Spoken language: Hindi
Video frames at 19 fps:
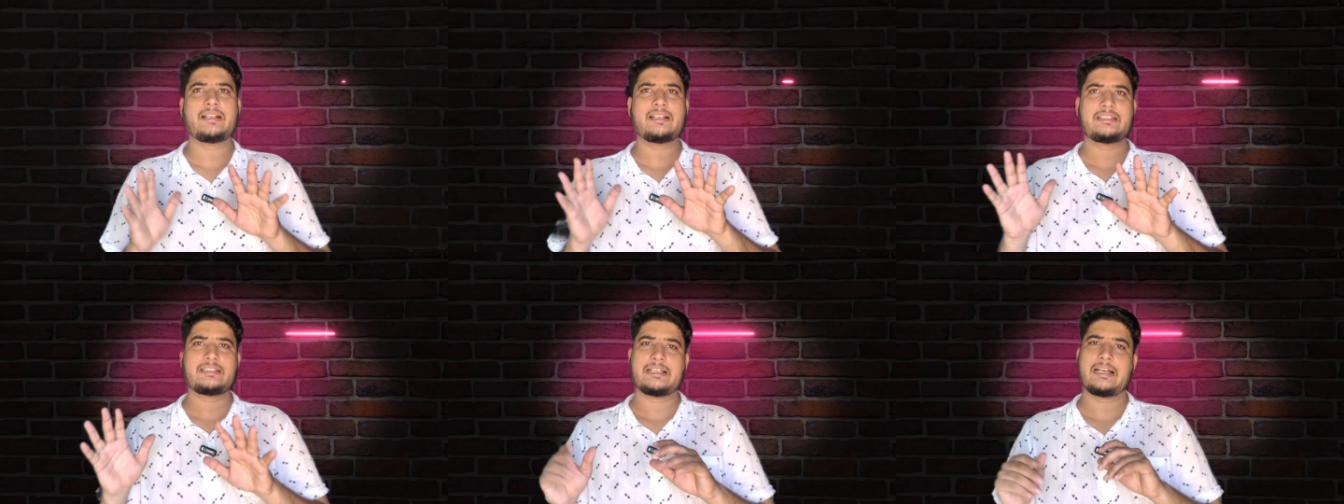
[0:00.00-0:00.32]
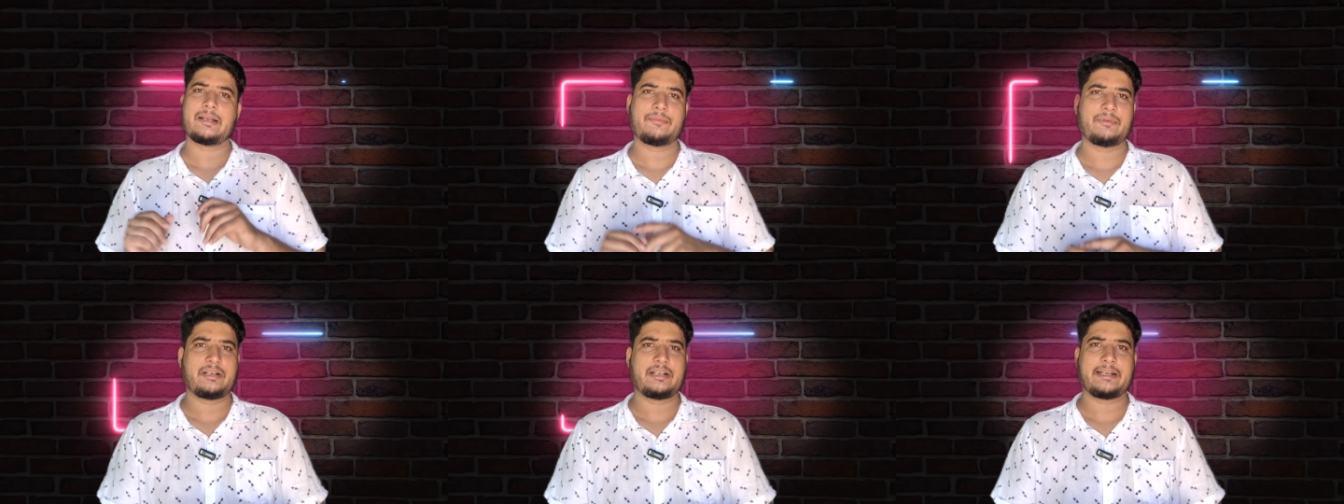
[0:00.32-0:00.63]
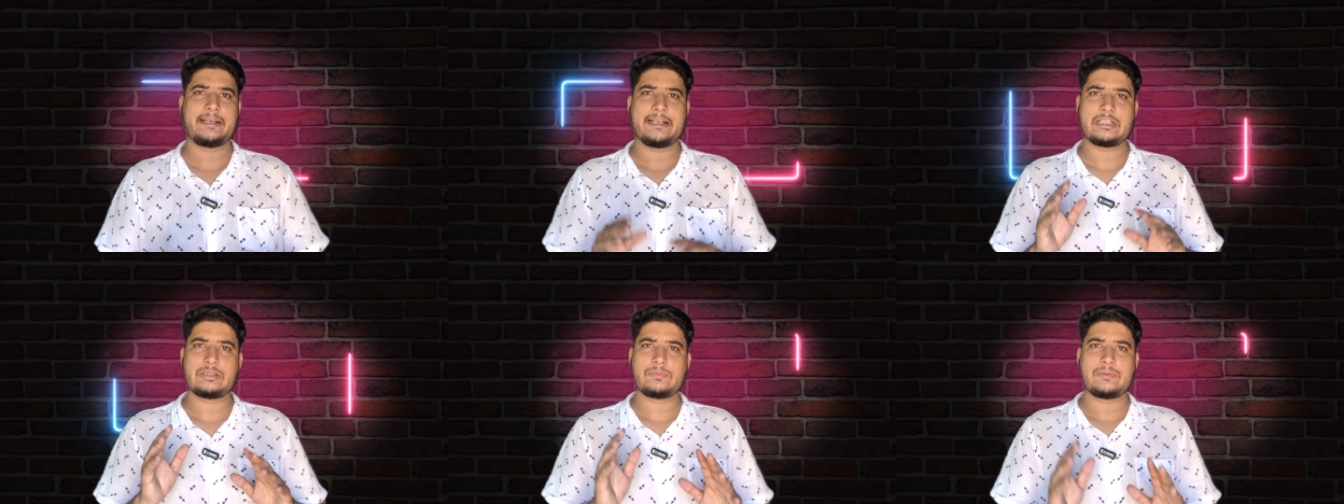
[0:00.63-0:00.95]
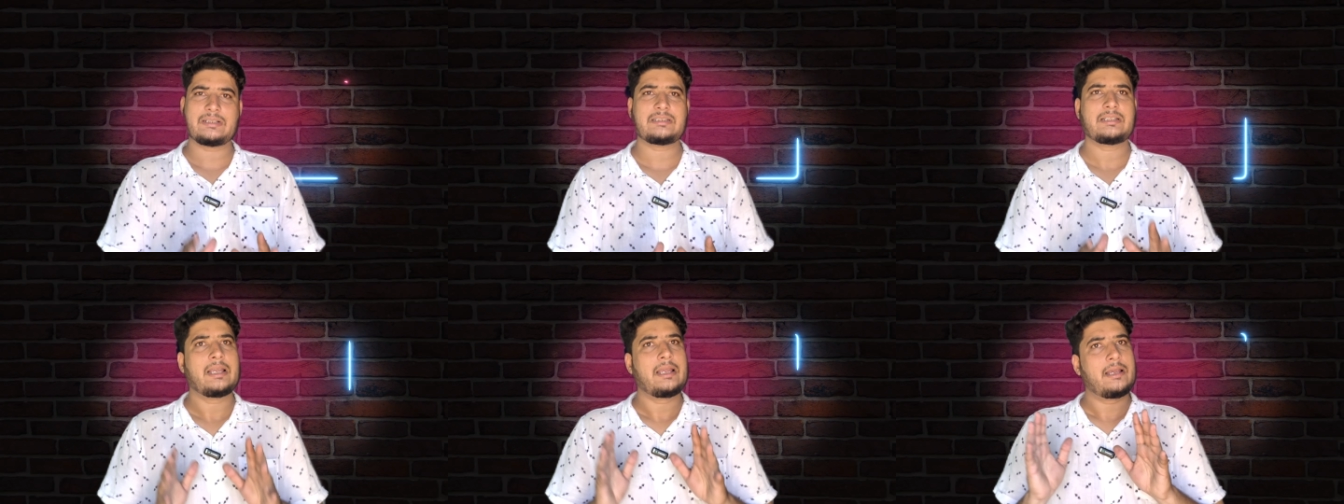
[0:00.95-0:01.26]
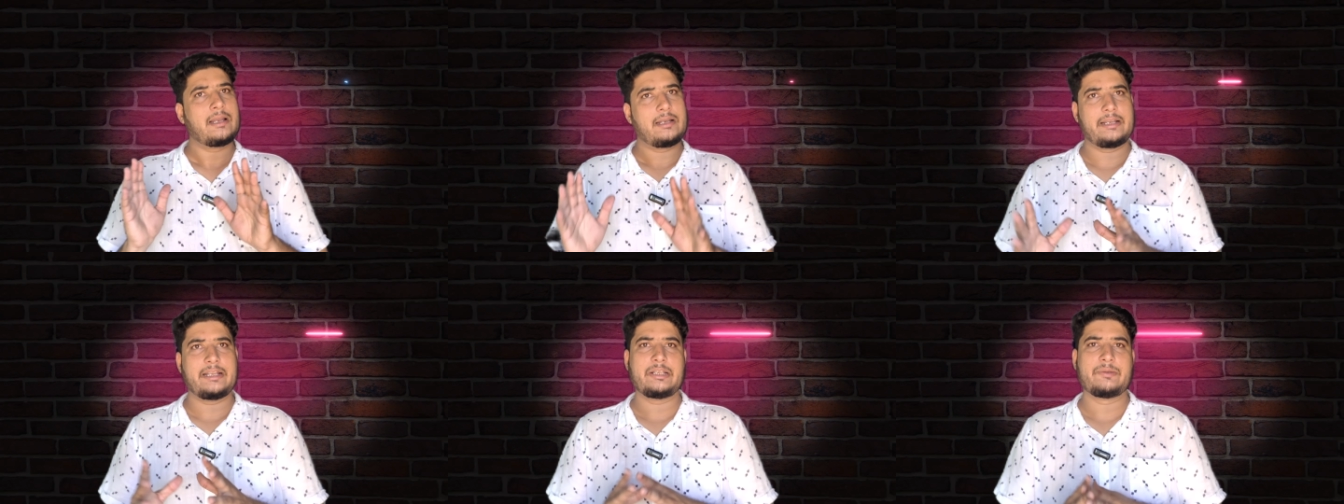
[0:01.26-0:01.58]
साढ़े चार मीटर के आसपास
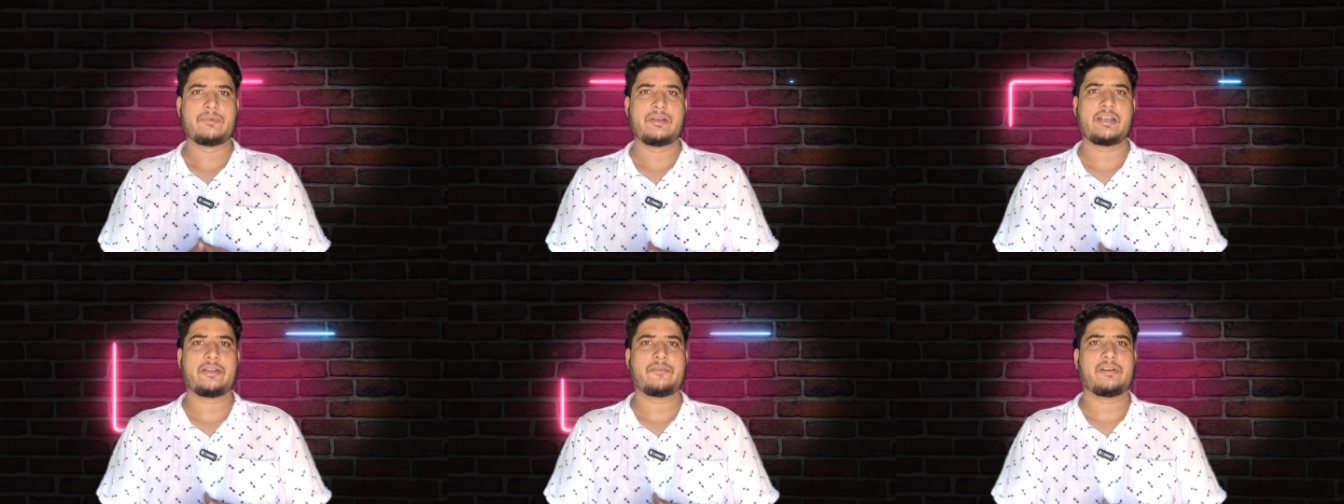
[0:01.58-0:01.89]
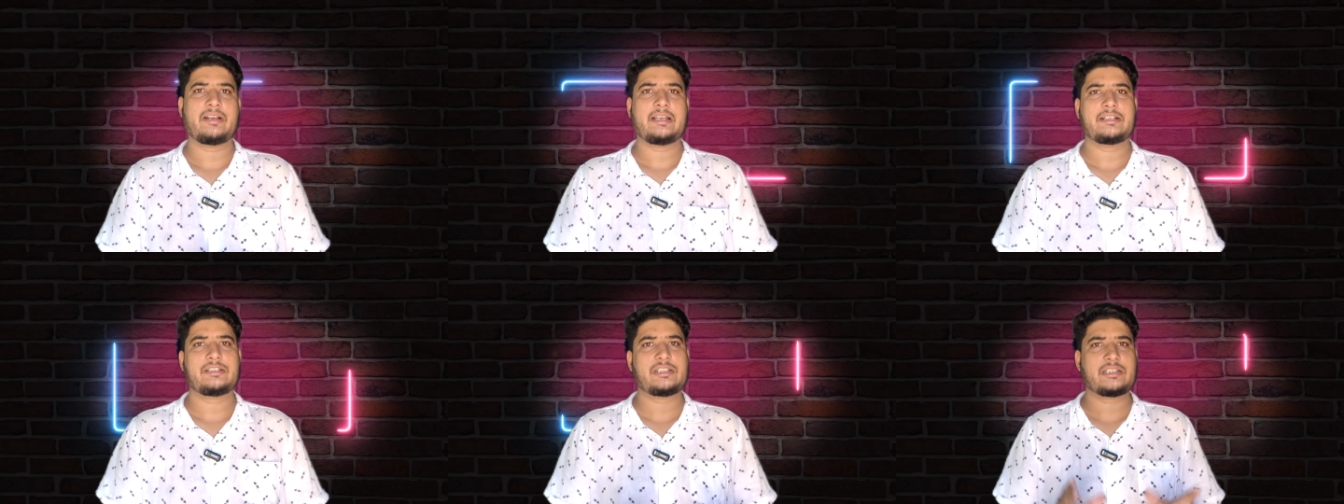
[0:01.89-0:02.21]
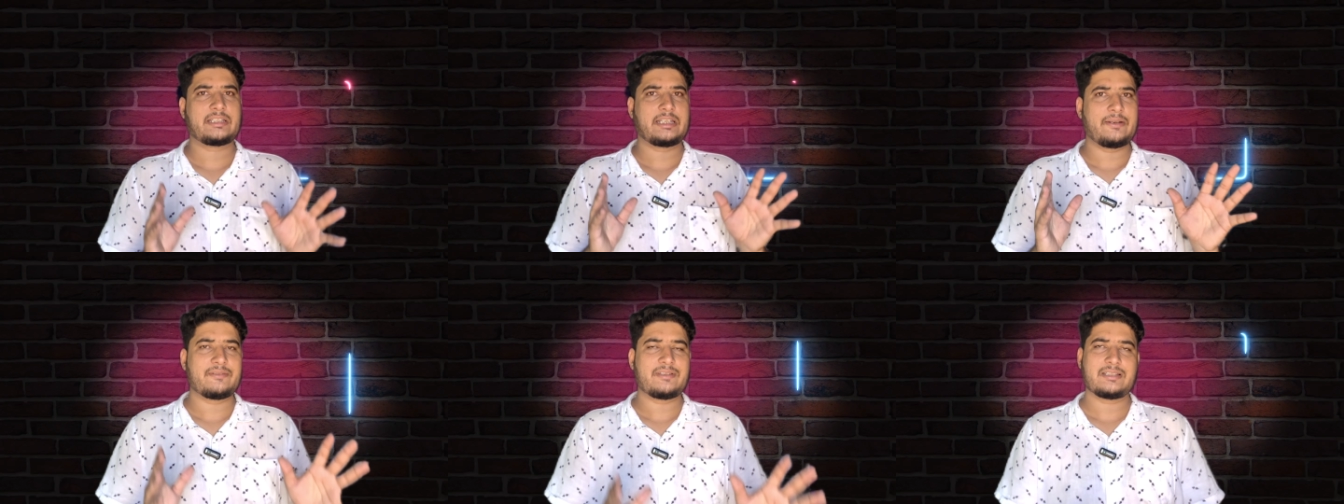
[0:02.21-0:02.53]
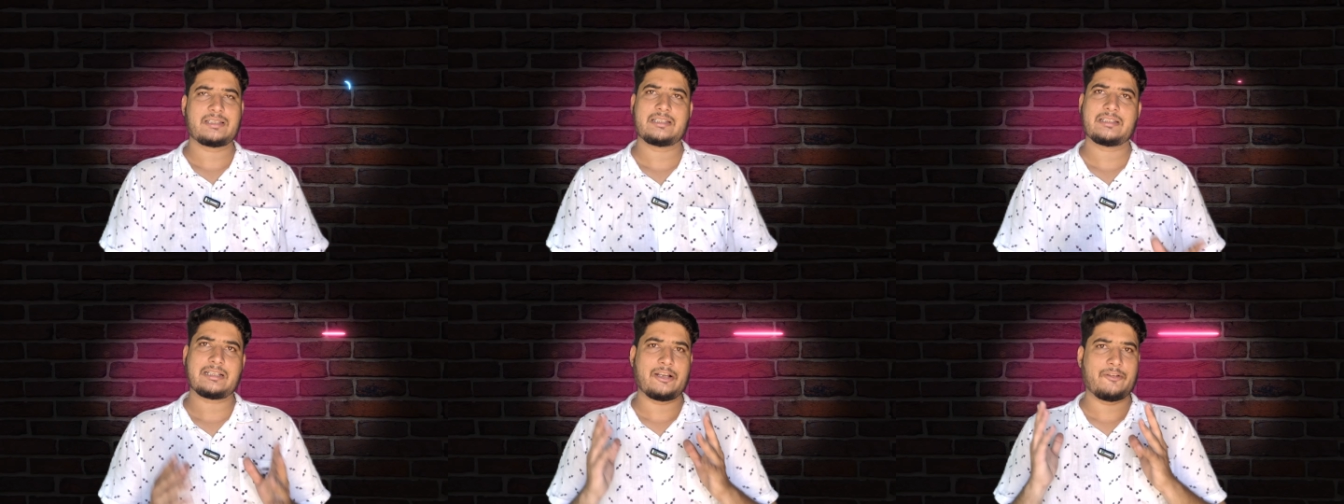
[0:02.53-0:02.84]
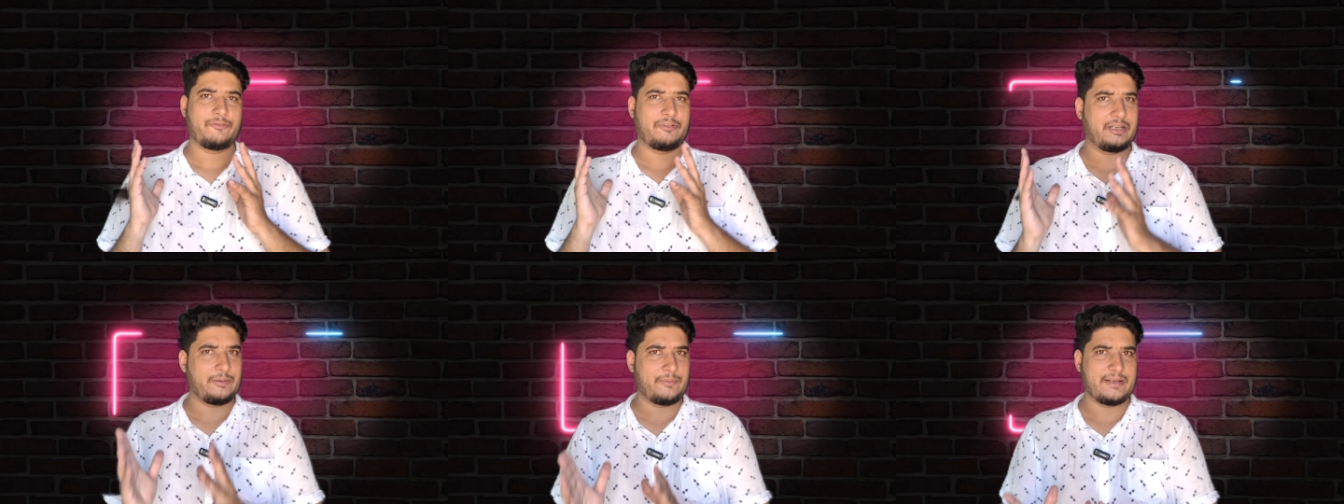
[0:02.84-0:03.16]
लेंथ मिलने वाली है जिसकी वजह से
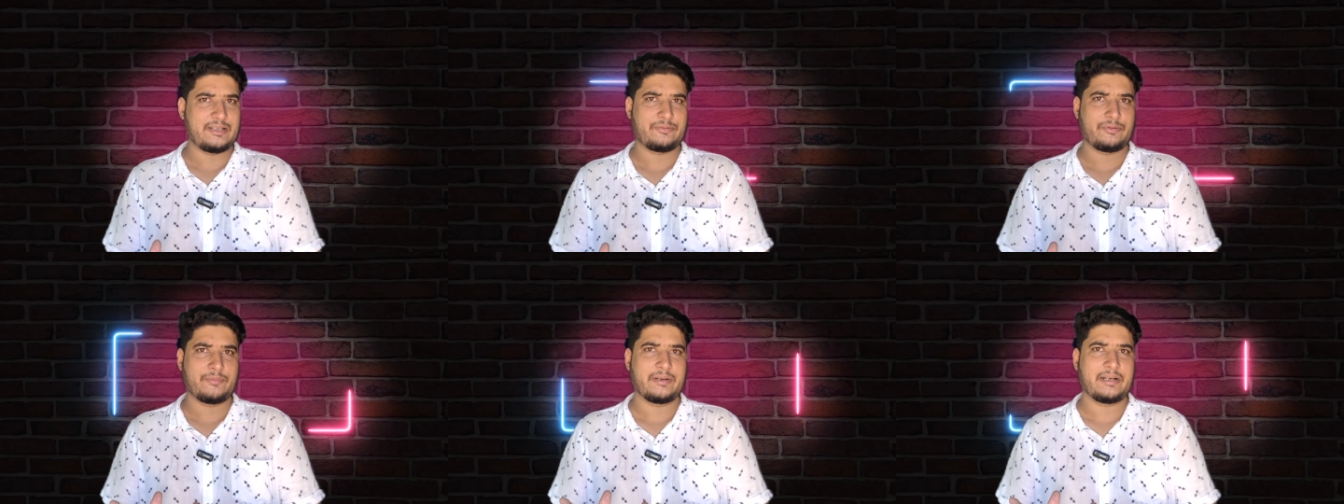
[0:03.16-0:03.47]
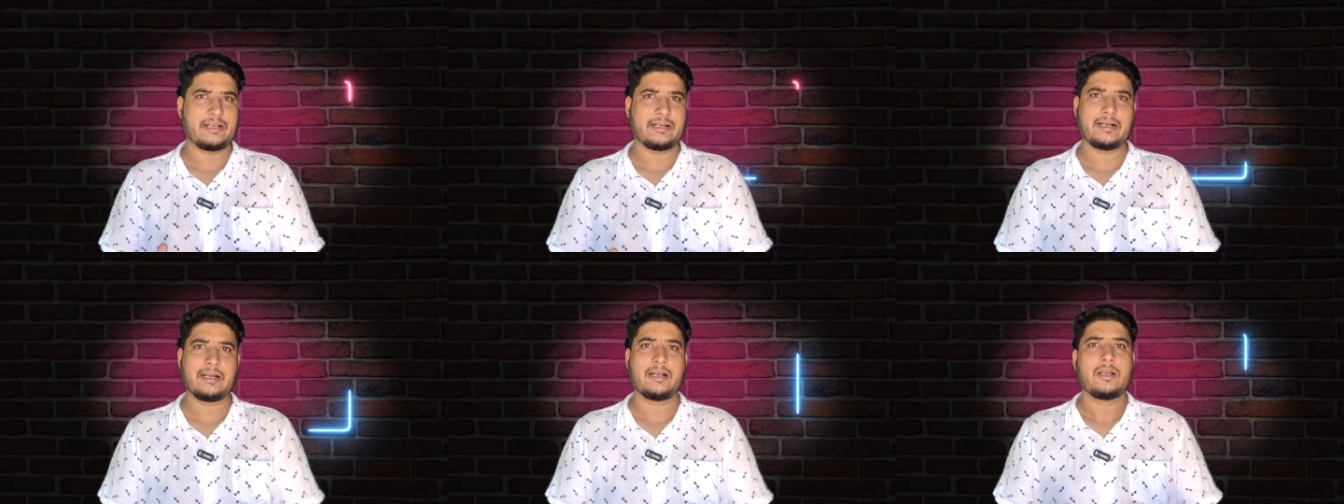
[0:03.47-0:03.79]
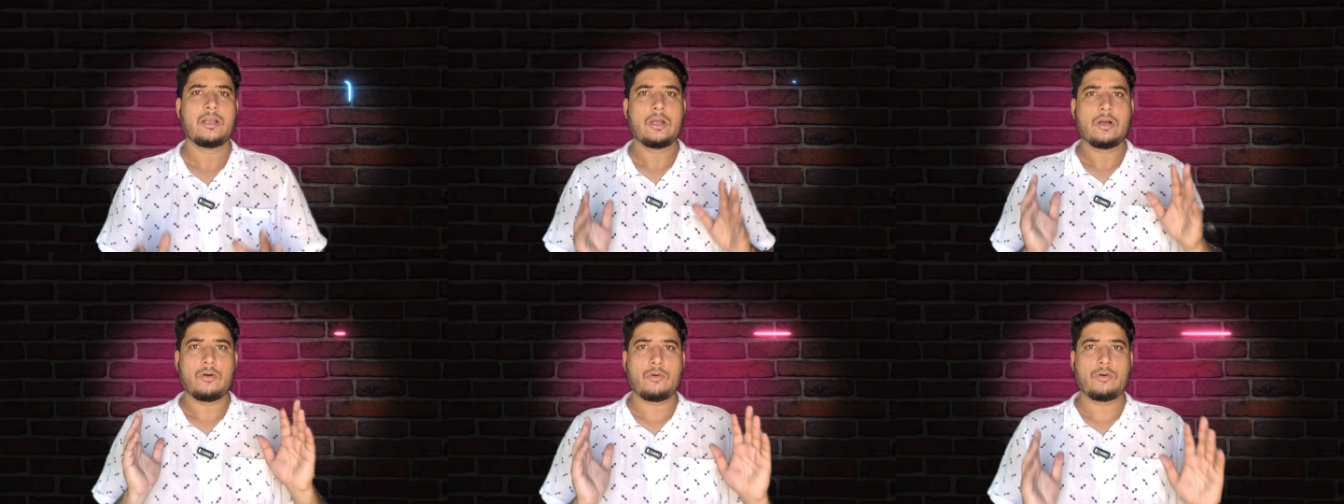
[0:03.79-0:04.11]
इसका व्हील बेस भी बढ़ेगा